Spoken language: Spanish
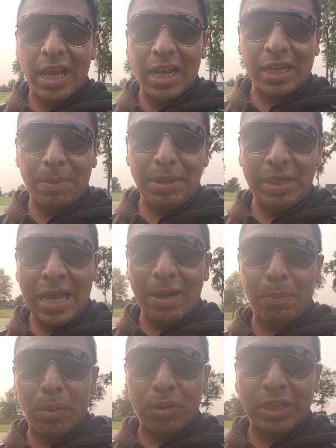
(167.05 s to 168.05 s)
a caminar
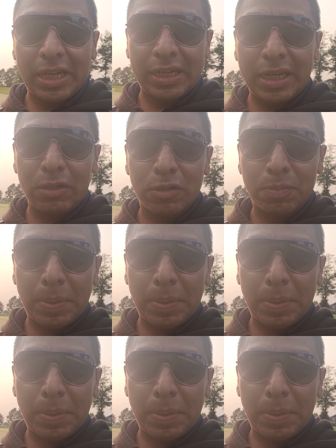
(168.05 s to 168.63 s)
por terrenos